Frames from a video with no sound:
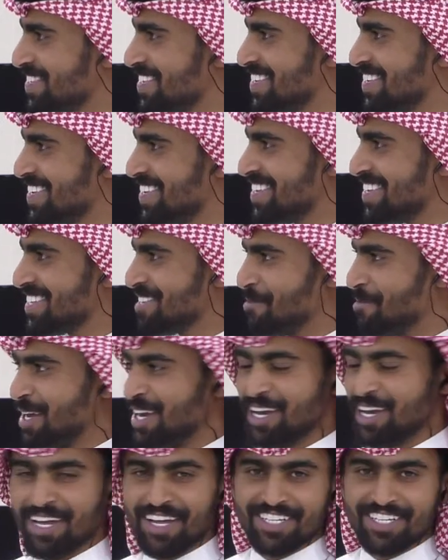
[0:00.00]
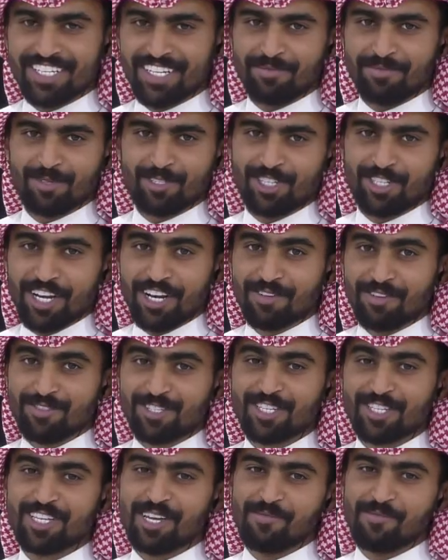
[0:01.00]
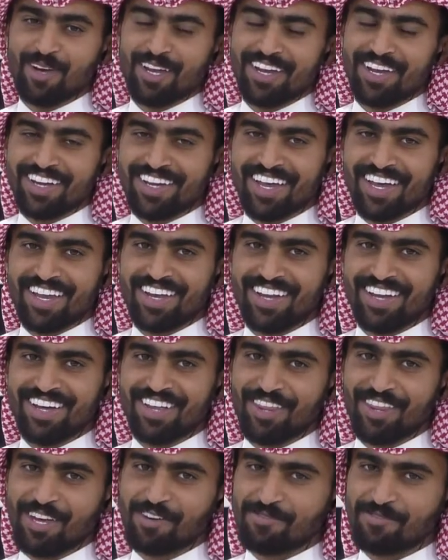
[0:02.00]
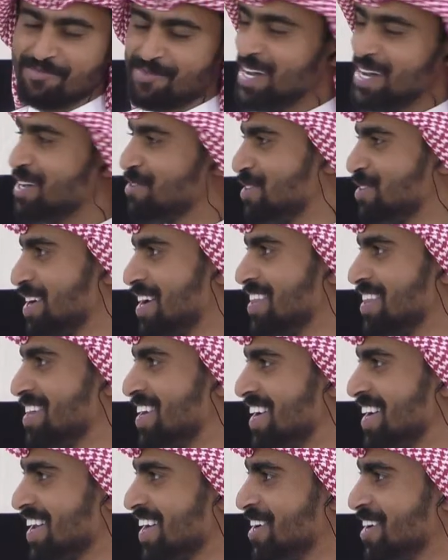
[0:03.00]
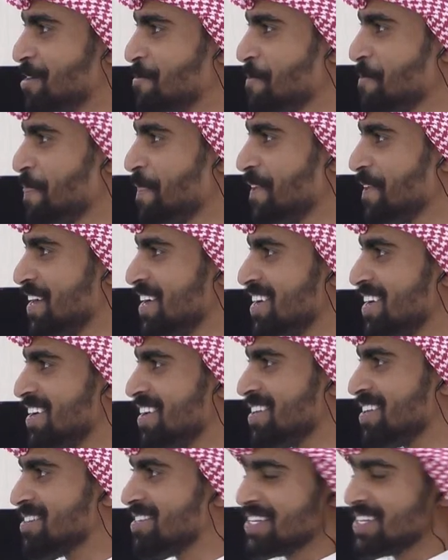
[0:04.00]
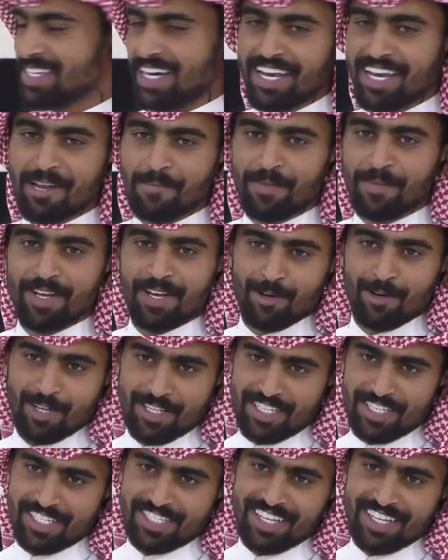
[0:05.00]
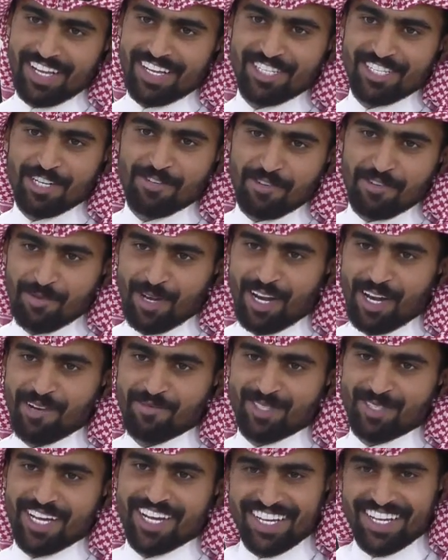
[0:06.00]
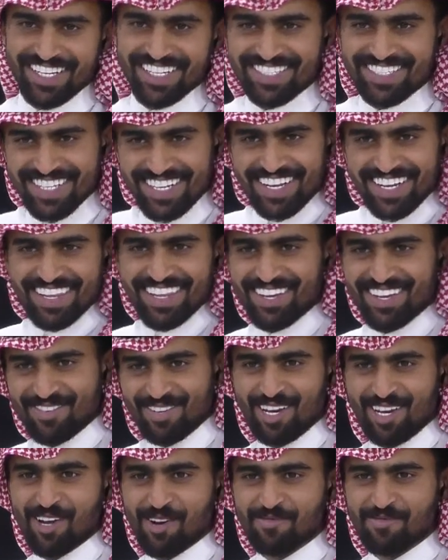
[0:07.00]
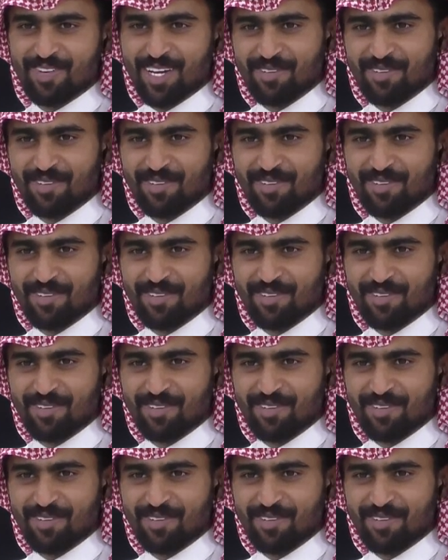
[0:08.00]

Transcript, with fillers: حبيبي طبعا أنا شاب متشرف جدا بأنه كان ضيف معي في هذه الحلقة الله يحييك كنت أتعلم منه وكنت أجيه في برامجه الحين صار ضيفي اليوم